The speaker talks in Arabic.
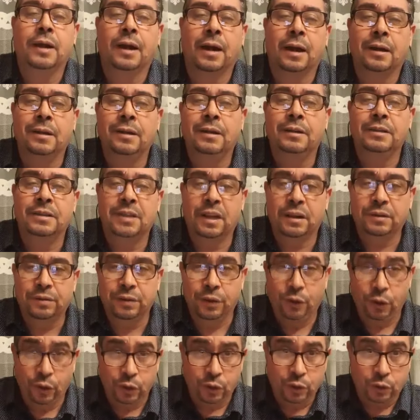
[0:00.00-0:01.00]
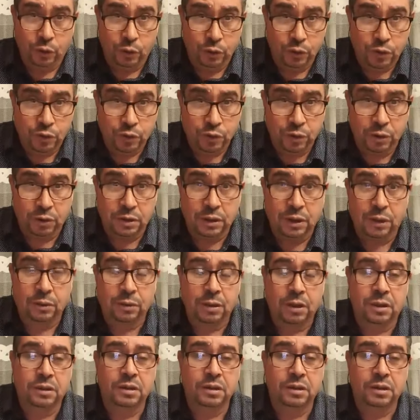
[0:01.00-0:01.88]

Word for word: راني ندافع لك على السلطه ولا